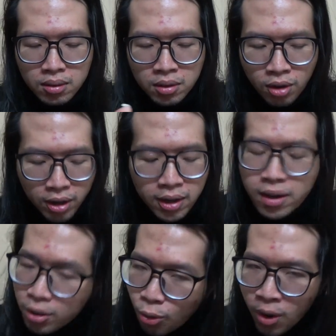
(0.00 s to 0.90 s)
nói
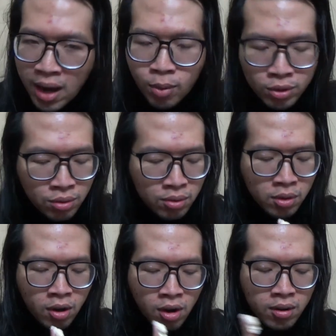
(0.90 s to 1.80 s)
hơi ngoa một chút
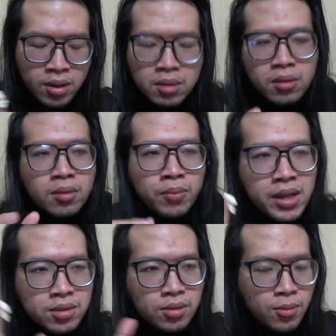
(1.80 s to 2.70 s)
con
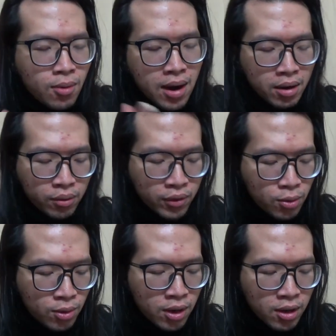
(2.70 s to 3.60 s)
paste hôm qua review